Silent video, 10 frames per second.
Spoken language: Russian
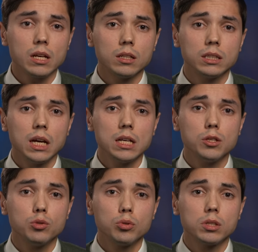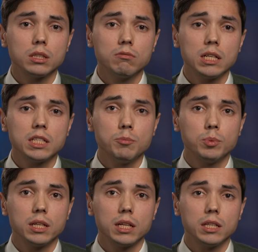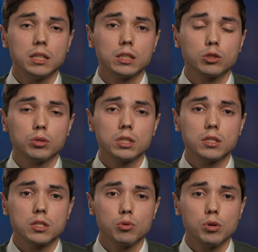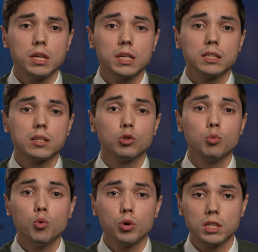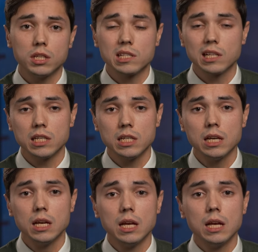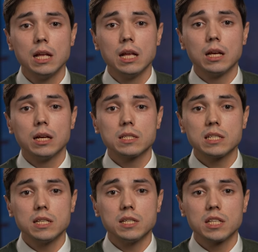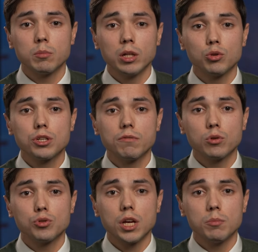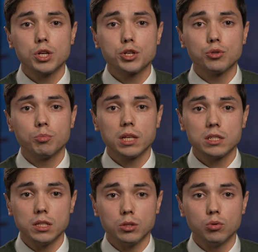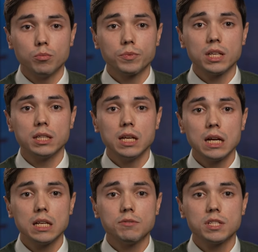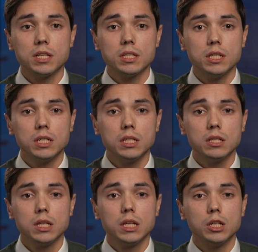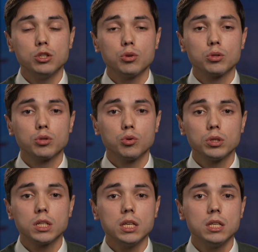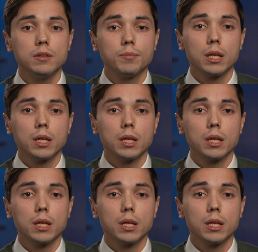А далее идут два гипоэхогенных тонких слоя – это глубокие слои э, слизистой оболочки, включая мышечную пластинку. И далее в середине идет тонкий